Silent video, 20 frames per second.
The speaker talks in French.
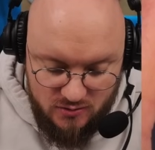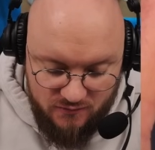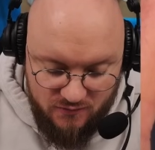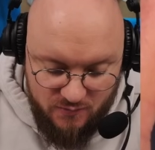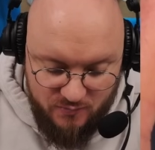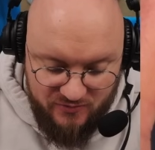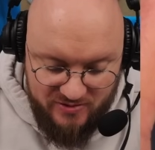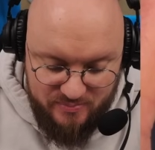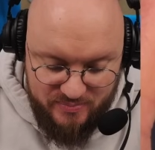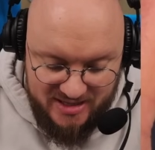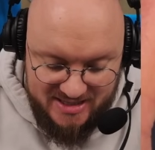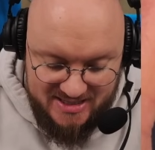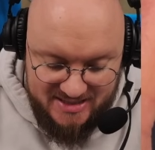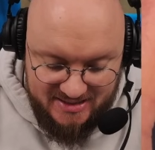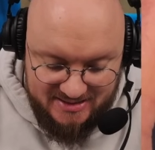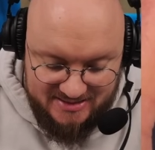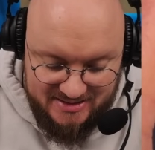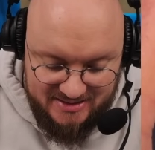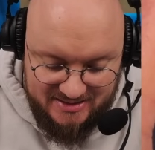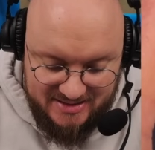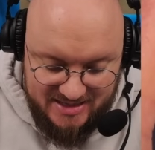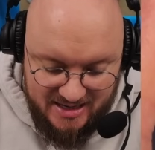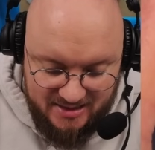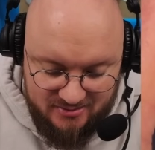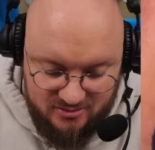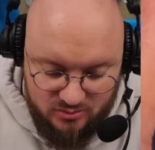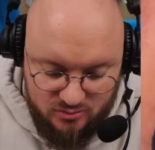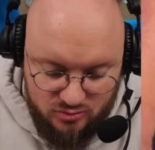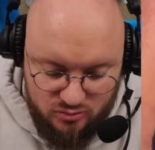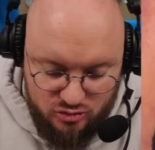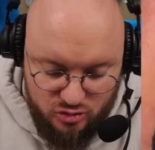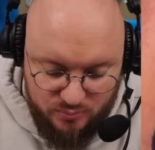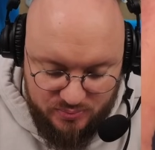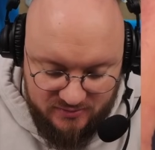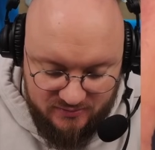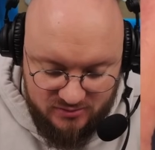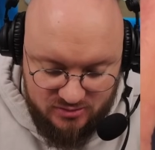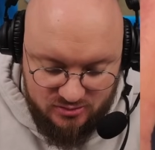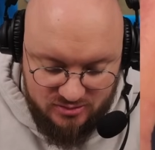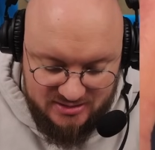Vous pouvez bannir cette carte
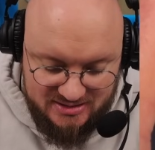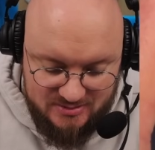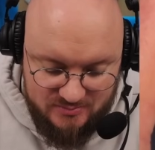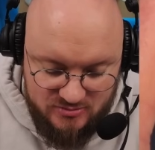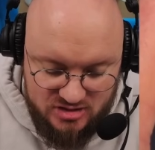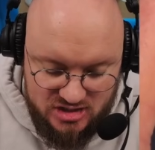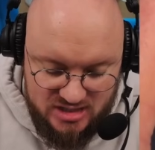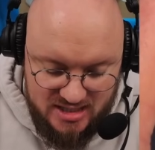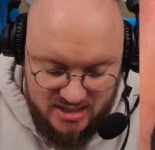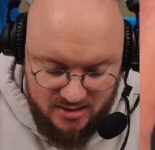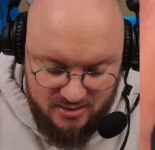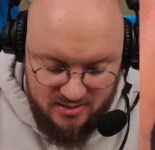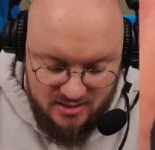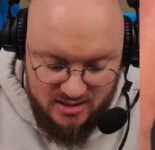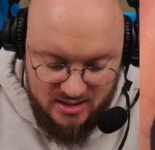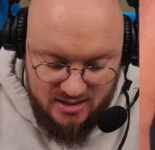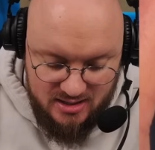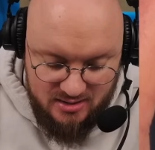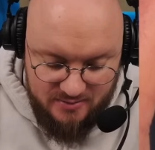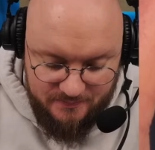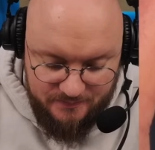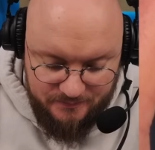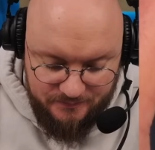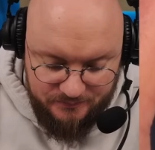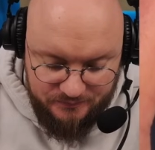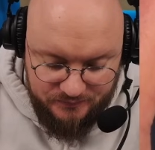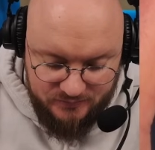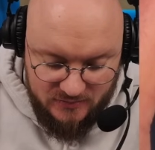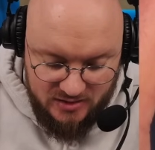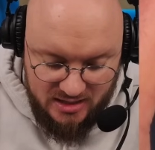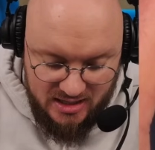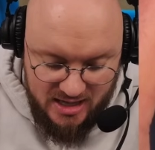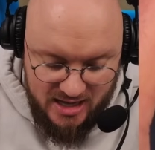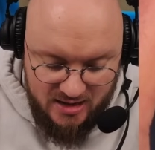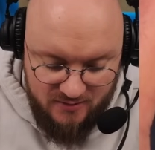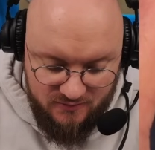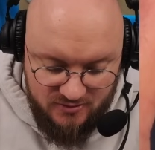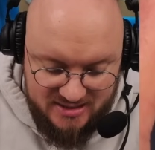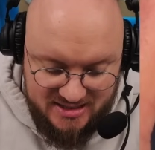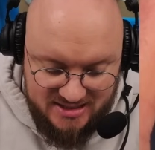depuis votre cimetière,
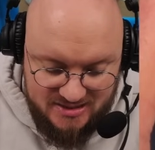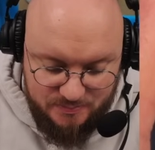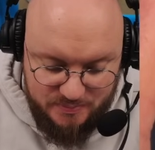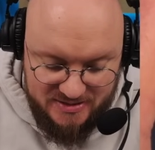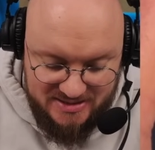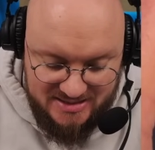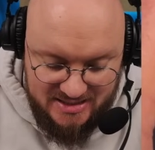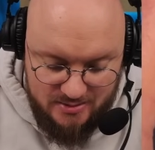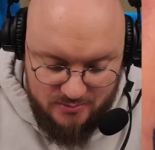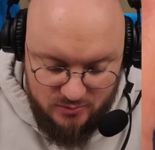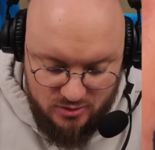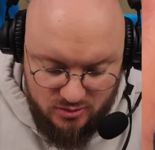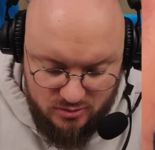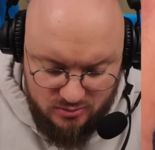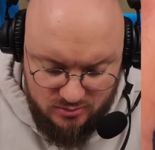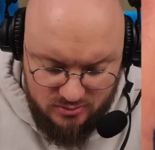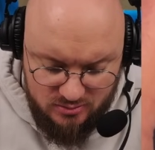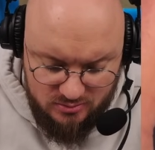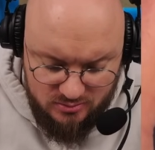invoquer spécialement,